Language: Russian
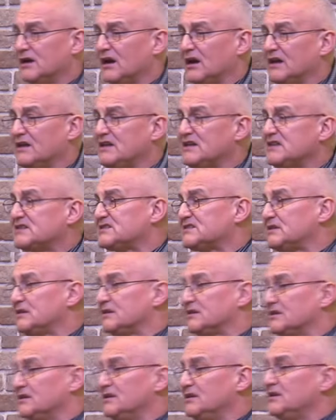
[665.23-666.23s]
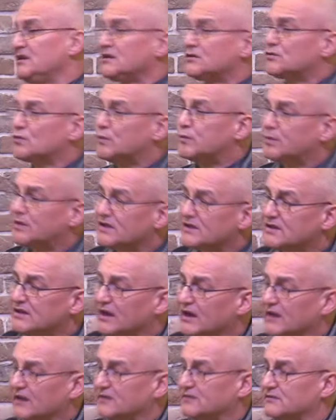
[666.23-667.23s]
А если нету
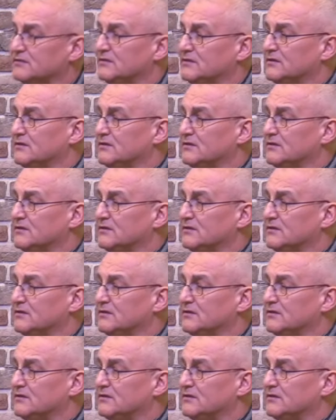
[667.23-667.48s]
плода –